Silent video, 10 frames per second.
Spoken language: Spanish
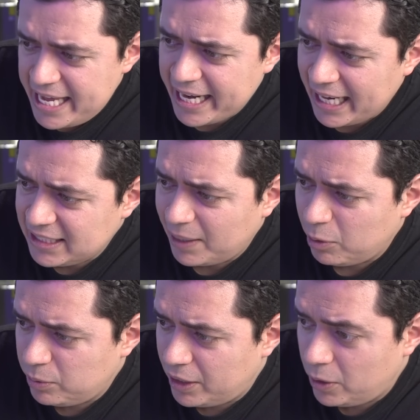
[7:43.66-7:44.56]
Y acá
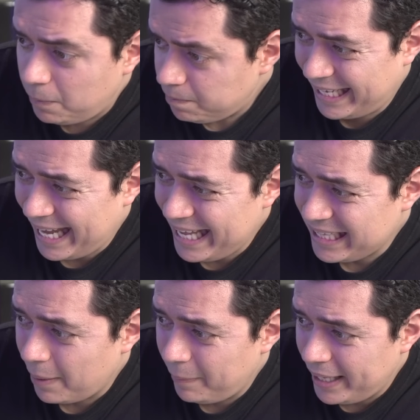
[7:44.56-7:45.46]
estamos viendo que
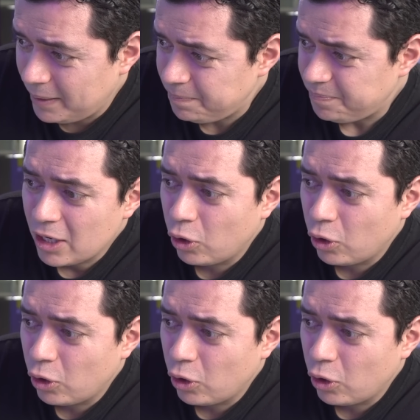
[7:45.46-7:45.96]
también